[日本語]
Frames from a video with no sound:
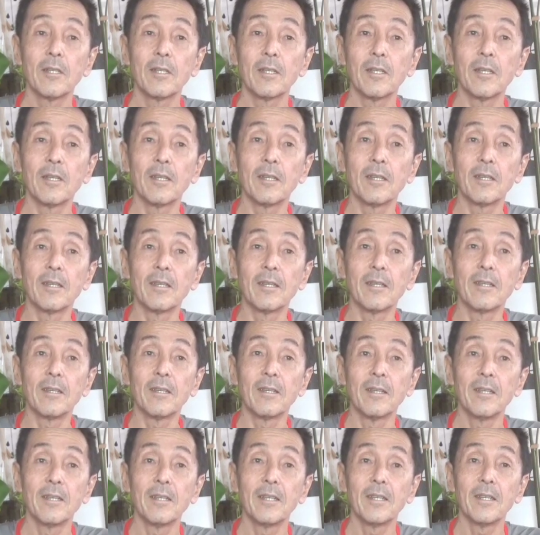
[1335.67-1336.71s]

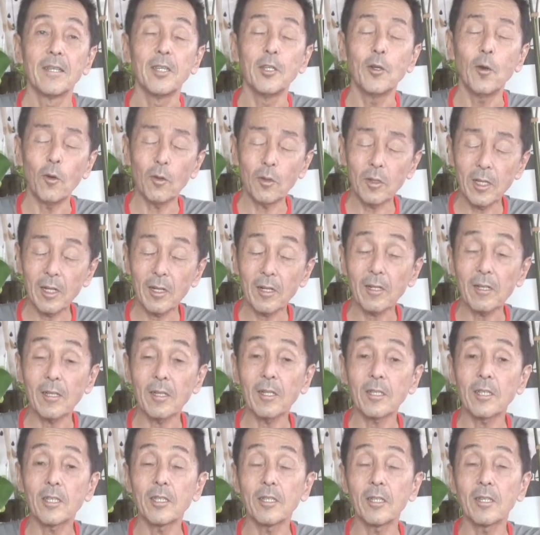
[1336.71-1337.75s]
いろんな
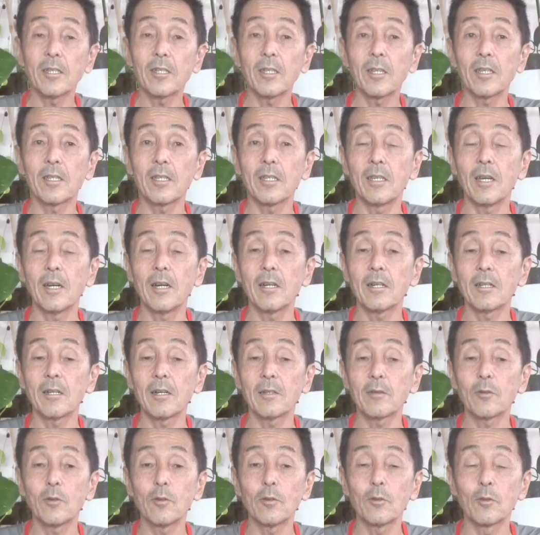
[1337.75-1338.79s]
形でね、批判
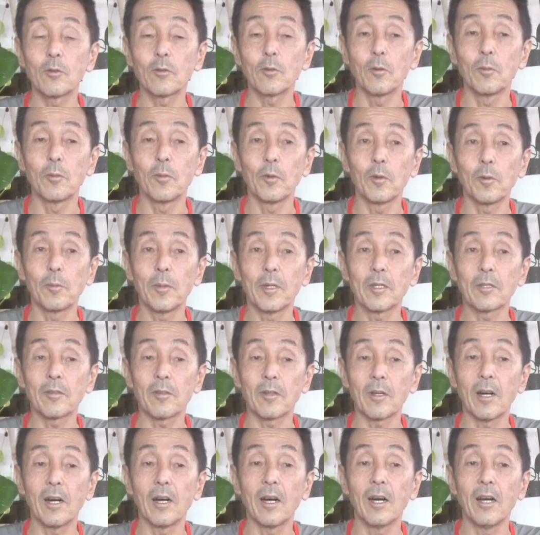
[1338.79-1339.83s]
が来ると思いま
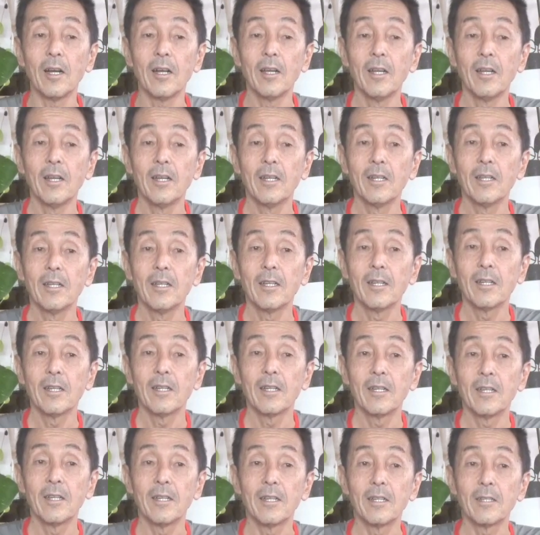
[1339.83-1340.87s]
すが、
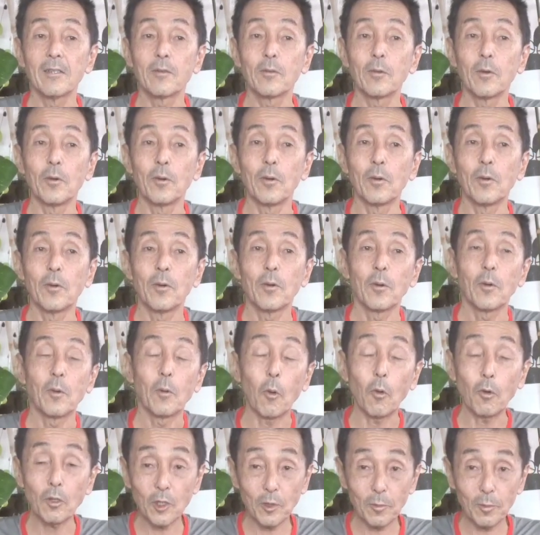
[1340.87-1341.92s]

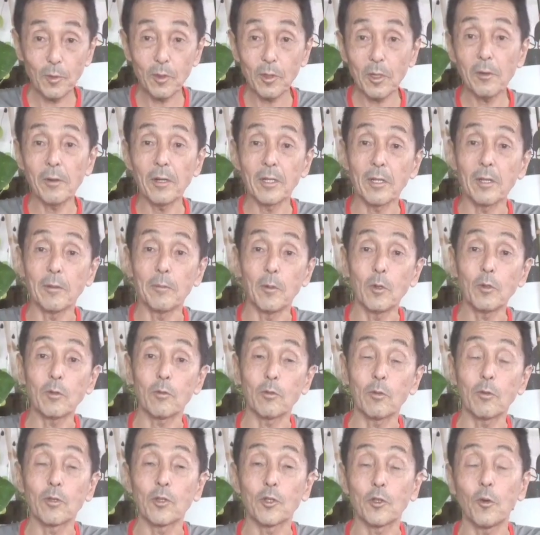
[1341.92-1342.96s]
ご自分ではね、もう
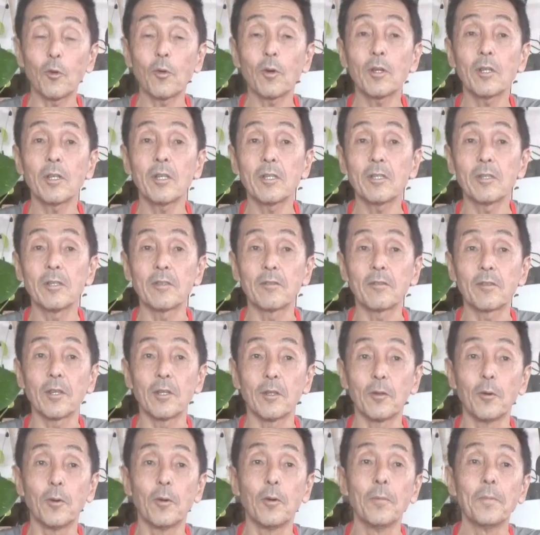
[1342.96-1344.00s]
それしょうがないですけ
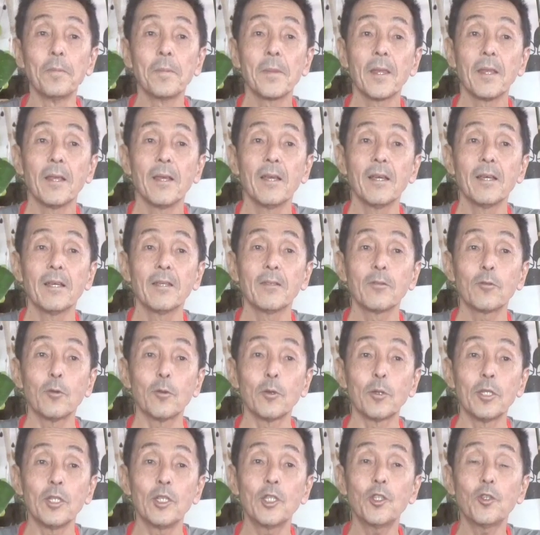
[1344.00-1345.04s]
ど、そ
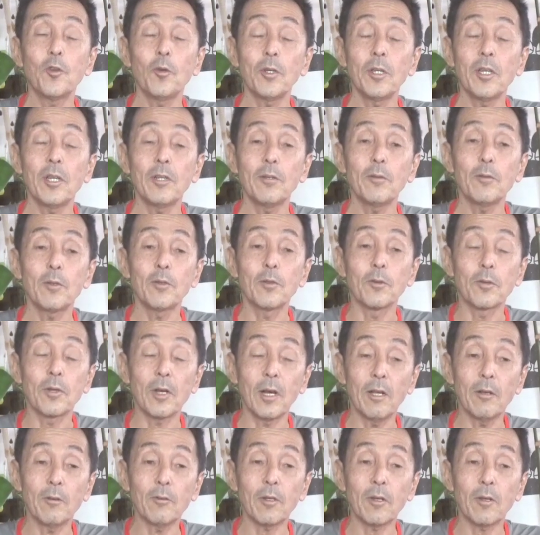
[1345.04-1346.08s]
の一緒にやるっていう
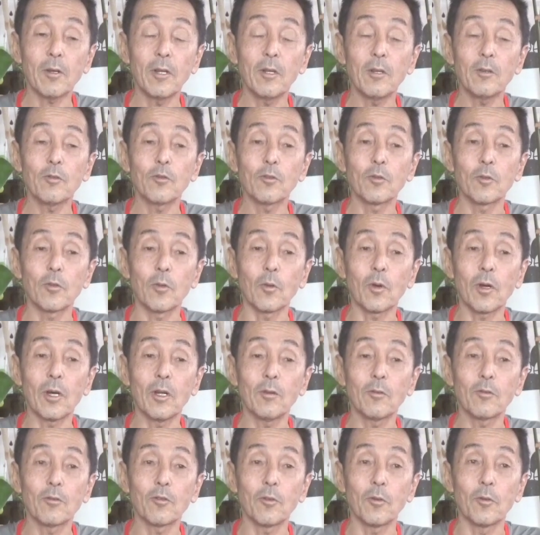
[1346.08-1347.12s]
彼女と
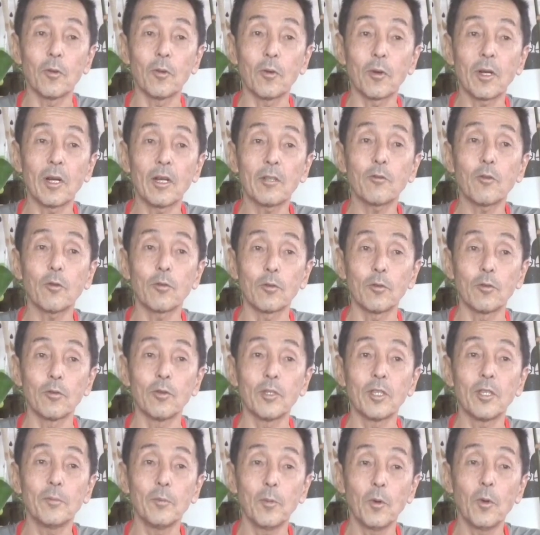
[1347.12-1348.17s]
彼女の家族
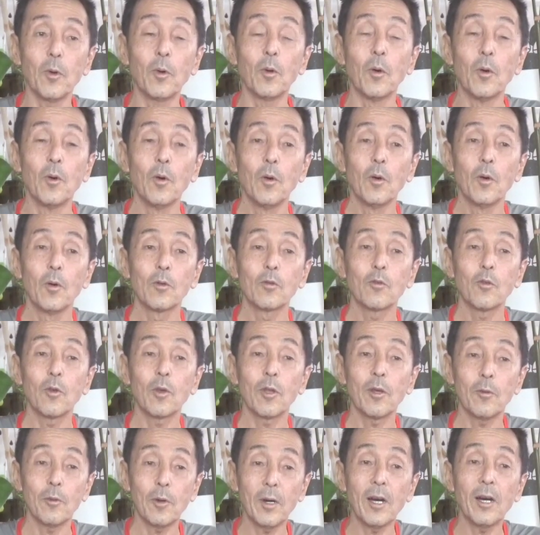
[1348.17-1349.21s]
にもそ
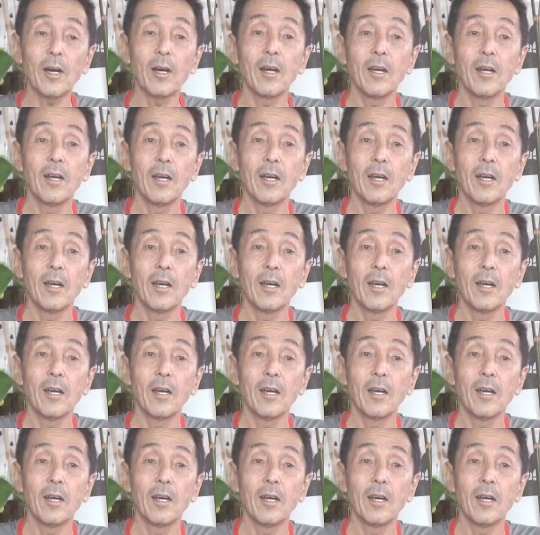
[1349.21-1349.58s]
れは、